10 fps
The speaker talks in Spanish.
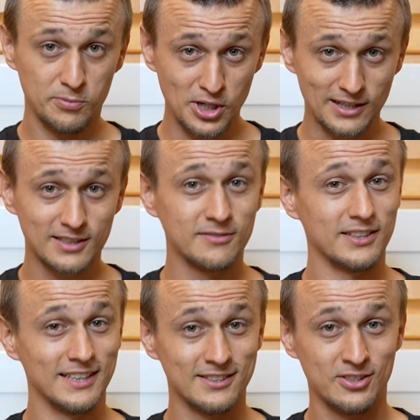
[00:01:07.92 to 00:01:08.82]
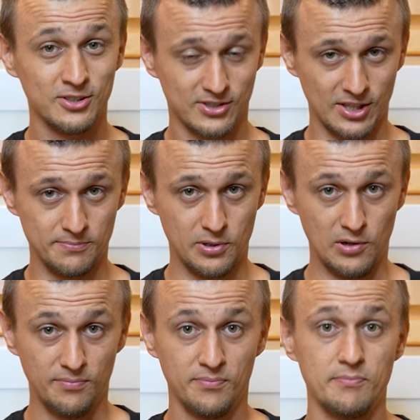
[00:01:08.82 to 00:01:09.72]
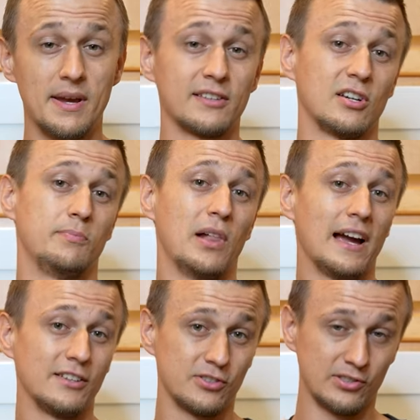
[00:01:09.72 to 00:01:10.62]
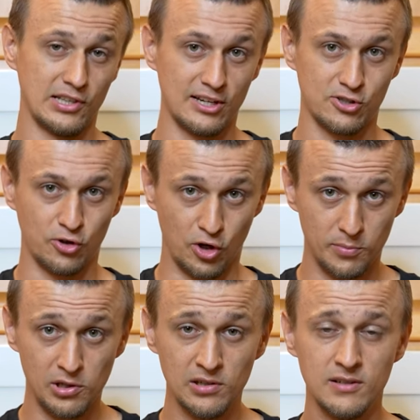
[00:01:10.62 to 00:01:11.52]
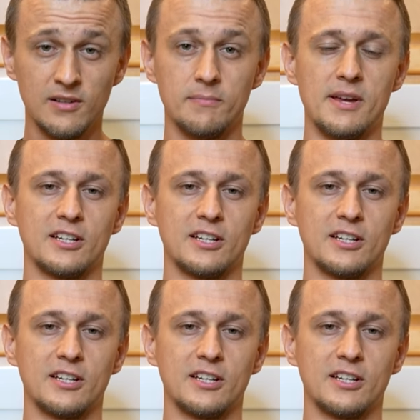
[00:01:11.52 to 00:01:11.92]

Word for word: Su objetivo es simple, hacer los productos menos duraderos,